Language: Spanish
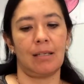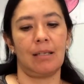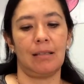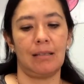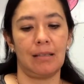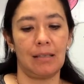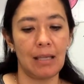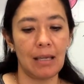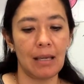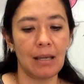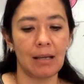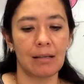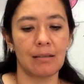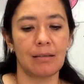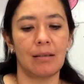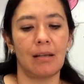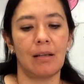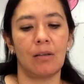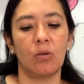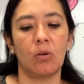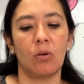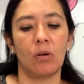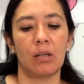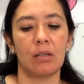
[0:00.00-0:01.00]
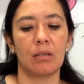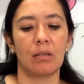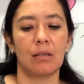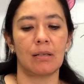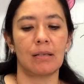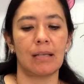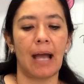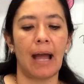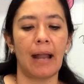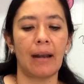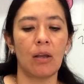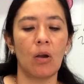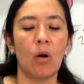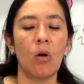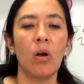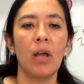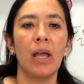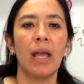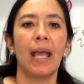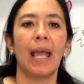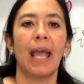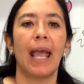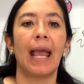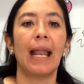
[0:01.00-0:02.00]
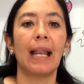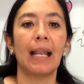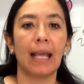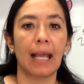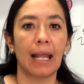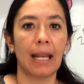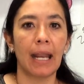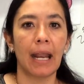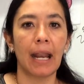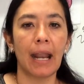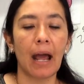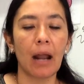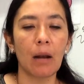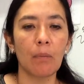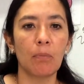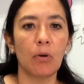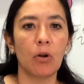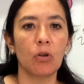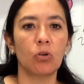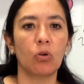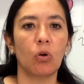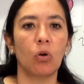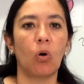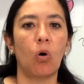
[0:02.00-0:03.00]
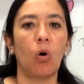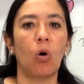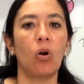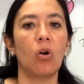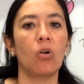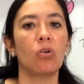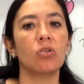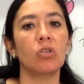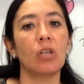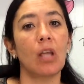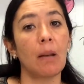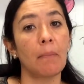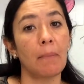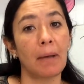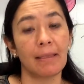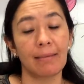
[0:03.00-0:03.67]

y sigue siendo necesario el generar protocolos y el